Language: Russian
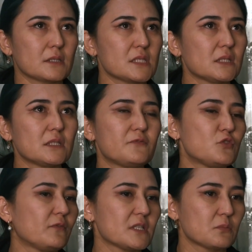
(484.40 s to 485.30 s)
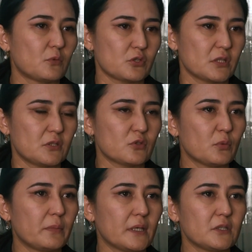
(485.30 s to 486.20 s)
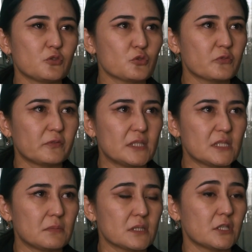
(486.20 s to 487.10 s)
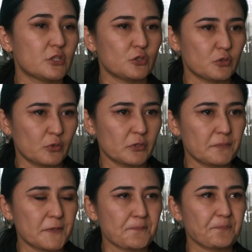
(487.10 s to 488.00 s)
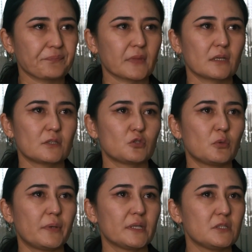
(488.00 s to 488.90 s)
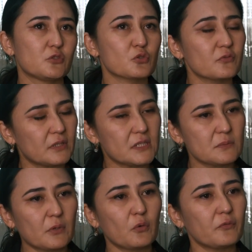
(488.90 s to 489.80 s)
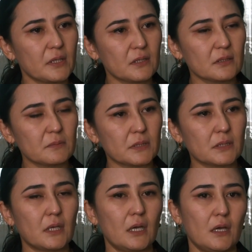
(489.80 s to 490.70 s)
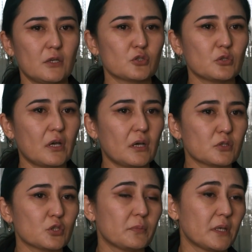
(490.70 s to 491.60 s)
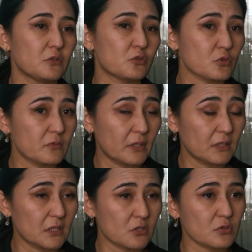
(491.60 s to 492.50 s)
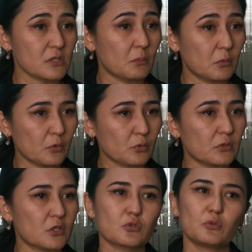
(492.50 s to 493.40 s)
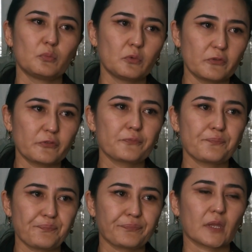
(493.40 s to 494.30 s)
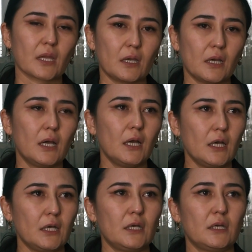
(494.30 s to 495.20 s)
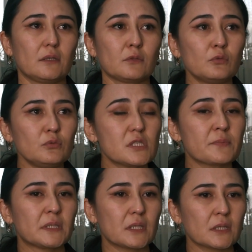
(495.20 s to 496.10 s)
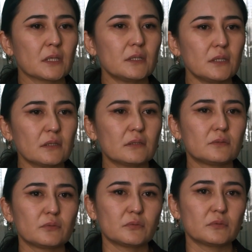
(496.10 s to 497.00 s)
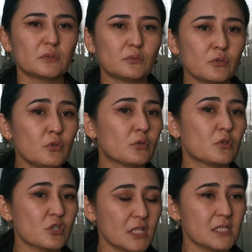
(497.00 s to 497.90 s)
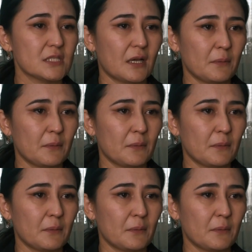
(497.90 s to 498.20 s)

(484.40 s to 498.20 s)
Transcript: сделать все возможное, чтобы они чувствовали себя защищенными, чтобы они чувствовали себя уверенными, что, чтобы они чувствовали нашу заботу, нашу любовь. Да. Но, ну, несмотря на это, у нее тоже есть